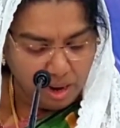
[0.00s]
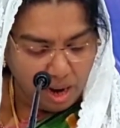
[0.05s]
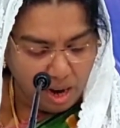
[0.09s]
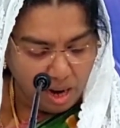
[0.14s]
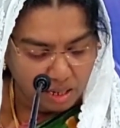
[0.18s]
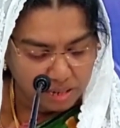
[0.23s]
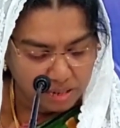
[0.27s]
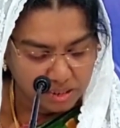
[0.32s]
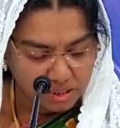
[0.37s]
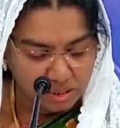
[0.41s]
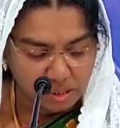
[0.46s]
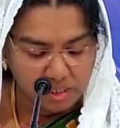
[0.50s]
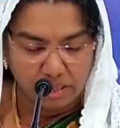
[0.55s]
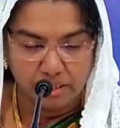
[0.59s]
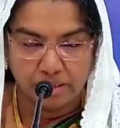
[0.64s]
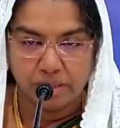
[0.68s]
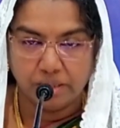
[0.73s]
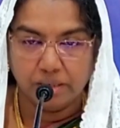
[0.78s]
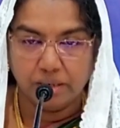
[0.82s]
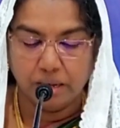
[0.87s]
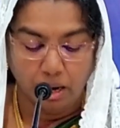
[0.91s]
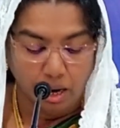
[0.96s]

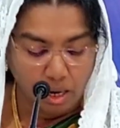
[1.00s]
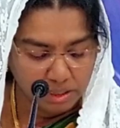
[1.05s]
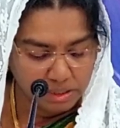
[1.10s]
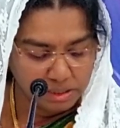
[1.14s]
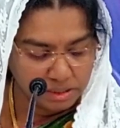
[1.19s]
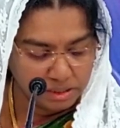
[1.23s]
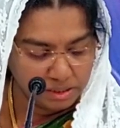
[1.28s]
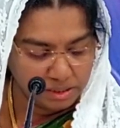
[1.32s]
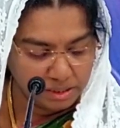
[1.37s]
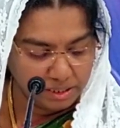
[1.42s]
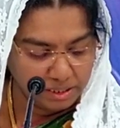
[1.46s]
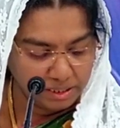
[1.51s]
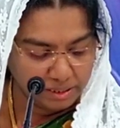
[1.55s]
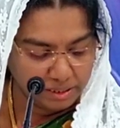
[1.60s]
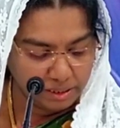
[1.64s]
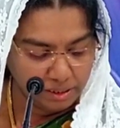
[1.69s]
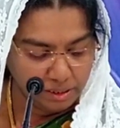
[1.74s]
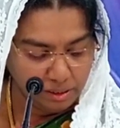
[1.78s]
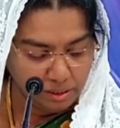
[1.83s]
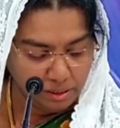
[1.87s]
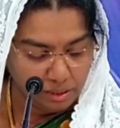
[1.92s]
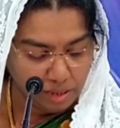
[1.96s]
ஆற்றங்கண்ட
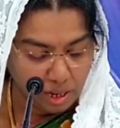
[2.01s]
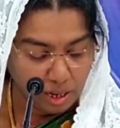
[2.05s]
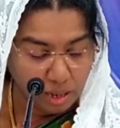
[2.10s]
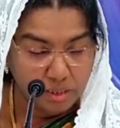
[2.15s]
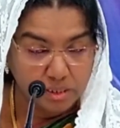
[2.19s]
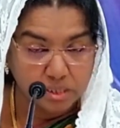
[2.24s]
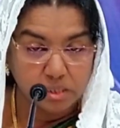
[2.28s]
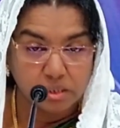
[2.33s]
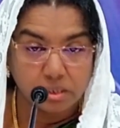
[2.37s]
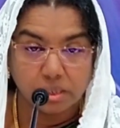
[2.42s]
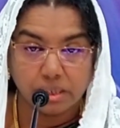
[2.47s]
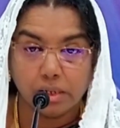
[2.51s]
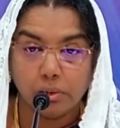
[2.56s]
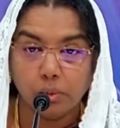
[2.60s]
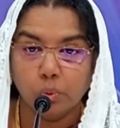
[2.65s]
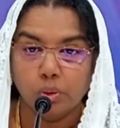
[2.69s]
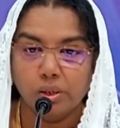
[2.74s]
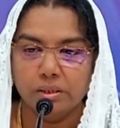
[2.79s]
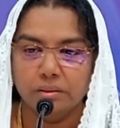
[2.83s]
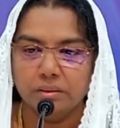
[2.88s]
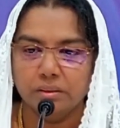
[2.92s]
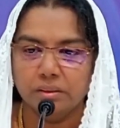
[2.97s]
கீழ் ஆற்றண்டையில்
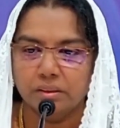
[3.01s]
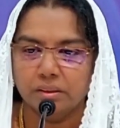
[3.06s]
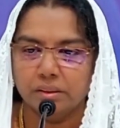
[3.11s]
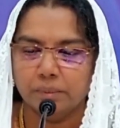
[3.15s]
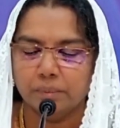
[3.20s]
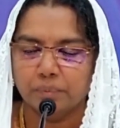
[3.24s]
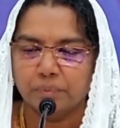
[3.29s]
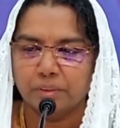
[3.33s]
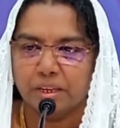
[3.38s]
ஒளிந்துரு